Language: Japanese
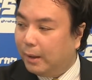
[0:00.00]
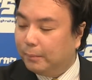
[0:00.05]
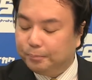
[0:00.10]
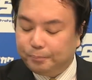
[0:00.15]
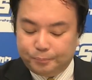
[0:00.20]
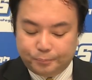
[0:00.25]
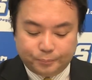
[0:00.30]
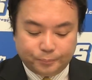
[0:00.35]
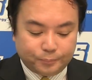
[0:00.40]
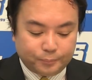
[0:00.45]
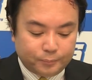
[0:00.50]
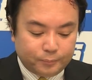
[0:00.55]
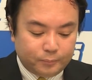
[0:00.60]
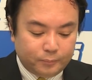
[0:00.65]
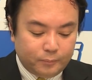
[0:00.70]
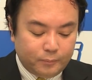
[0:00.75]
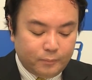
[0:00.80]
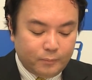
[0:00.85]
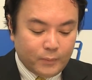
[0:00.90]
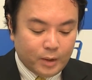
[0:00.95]
はい
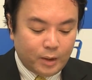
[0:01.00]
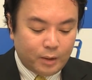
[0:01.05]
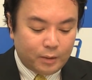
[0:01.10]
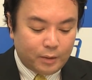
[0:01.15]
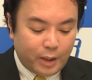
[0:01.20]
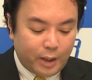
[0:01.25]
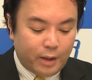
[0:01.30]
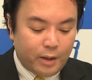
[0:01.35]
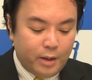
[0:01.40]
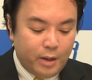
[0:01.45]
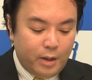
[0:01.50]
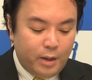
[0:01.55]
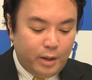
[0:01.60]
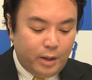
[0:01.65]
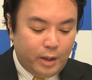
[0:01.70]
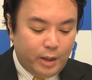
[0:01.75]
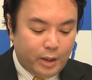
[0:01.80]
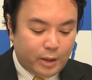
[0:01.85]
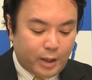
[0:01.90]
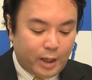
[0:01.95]
で、
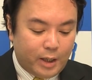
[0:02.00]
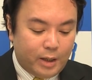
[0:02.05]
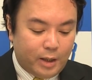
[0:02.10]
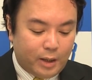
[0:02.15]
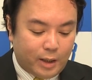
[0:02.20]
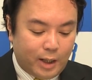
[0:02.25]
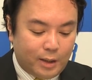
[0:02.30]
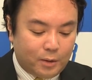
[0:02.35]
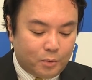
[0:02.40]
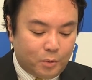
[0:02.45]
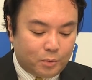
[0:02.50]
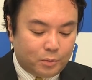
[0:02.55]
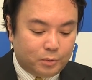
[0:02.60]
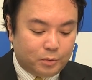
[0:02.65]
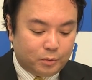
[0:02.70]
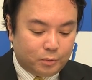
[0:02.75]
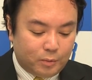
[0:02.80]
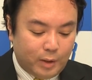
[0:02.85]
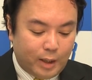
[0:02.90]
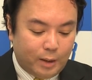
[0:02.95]
えー、彼ら韓国
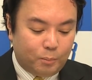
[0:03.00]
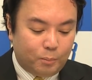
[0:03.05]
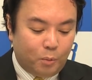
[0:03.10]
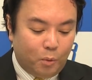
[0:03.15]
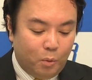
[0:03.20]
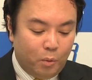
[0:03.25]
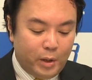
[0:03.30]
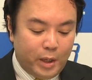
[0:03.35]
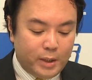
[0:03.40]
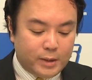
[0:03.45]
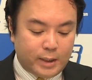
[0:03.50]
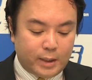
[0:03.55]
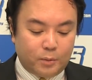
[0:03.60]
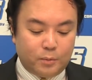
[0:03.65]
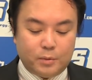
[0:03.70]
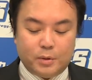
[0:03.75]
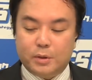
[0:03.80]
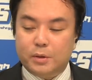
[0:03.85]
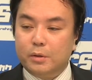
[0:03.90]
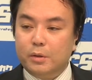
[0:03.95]
軍は防衛
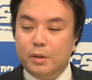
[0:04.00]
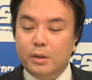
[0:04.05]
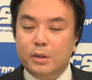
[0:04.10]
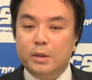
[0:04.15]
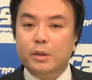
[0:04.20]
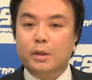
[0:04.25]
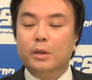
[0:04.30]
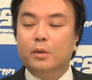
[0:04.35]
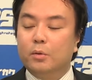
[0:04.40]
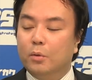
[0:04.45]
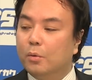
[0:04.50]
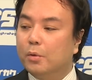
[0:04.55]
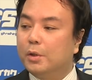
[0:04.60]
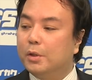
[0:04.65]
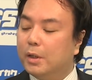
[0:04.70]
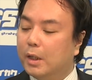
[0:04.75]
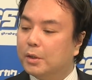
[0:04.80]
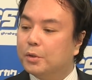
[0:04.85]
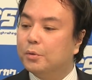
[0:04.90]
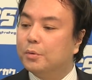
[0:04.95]
線を次々と
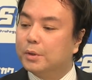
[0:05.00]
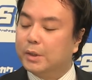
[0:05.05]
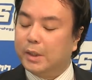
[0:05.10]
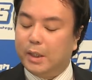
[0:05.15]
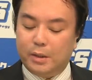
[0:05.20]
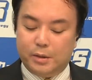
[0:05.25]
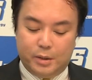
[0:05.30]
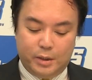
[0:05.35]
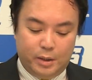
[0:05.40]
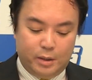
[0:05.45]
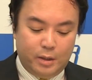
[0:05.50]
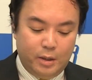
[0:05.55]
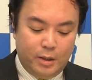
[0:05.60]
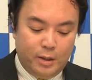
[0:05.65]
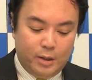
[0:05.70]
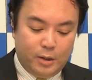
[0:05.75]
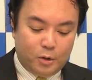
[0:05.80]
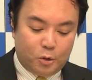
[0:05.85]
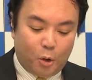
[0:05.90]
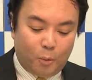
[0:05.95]
北朝鮮に
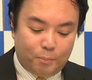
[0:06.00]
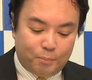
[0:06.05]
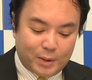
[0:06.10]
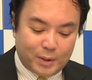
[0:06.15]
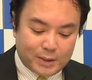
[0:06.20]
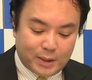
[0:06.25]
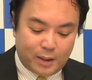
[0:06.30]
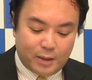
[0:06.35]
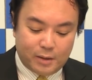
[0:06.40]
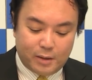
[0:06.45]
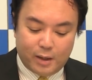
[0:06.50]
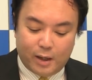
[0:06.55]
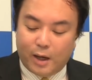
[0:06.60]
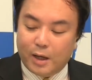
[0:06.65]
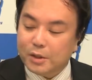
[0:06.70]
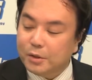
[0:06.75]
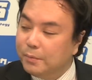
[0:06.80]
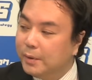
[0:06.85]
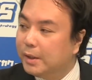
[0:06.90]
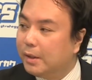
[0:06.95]
突破されて
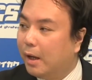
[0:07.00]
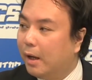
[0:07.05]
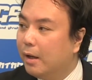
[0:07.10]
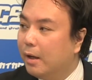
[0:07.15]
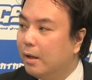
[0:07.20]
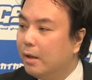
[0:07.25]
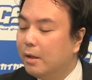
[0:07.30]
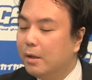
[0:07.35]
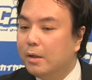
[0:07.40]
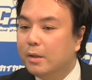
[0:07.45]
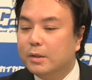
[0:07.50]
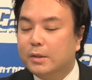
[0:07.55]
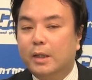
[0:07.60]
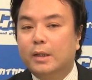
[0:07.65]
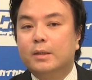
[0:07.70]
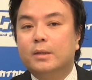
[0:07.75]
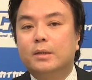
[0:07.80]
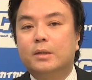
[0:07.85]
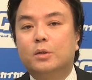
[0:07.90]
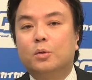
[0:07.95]
初めて
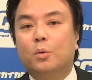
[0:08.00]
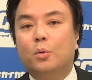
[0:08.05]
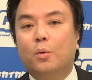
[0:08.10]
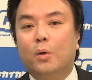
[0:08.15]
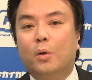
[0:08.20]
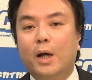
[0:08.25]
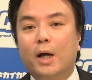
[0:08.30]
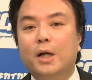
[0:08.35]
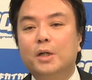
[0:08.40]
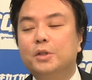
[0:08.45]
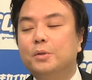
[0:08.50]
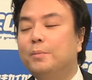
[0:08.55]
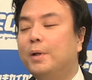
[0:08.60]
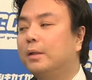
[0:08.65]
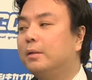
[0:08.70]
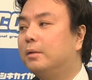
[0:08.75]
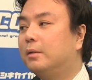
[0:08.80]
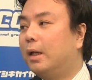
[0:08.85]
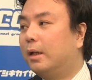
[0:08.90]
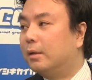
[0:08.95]
戦争が始
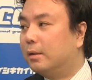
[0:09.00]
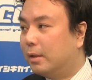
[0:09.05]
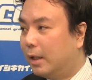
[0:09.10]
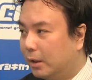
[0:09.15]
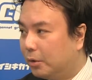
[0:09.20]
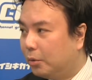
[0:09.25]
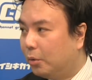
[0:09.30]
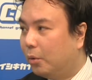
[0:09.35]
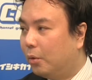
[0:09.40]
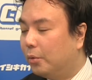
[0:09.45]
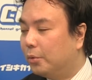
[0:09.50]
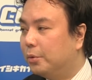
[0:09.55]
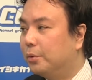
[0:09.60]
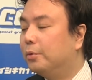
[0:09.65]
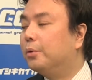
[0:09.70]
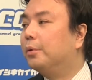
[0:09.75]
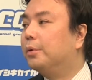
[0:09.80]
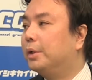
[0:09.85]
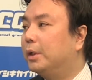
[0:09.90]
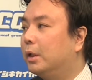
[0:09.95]
まったんだという
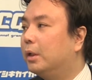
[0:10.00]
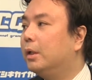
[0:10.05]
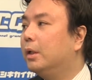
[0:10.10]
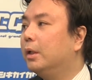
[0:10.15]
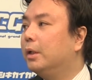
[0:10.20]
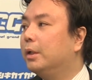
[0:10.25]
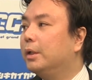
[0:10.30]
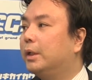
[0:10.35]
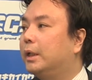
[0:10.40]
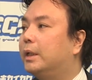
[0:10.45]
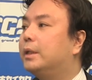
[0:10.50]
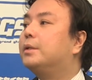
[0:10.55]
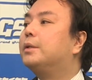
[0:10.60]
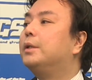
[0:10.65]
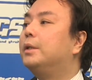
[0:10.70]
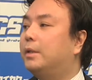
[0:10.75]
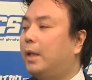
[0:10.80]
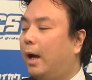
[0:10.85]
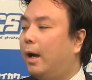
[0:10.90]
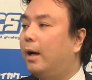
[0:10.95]
ように、うん気づ
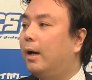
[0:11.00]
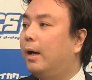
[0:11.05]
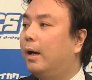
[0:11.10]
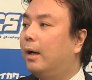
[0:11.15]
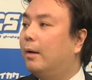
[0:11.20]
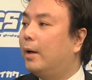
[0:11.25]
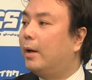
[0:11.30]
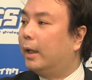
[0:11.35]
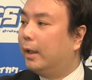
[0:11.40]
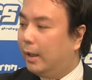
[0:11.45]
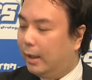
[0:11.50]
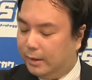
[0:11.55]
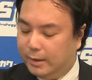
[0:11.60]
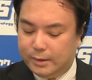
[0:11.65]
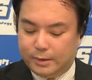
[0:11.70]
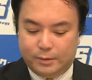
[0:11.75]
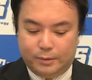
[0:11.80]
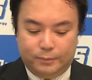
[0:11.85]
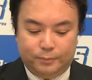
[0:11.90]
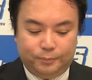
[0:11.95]
いたわけなんで
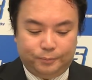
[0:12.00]
す。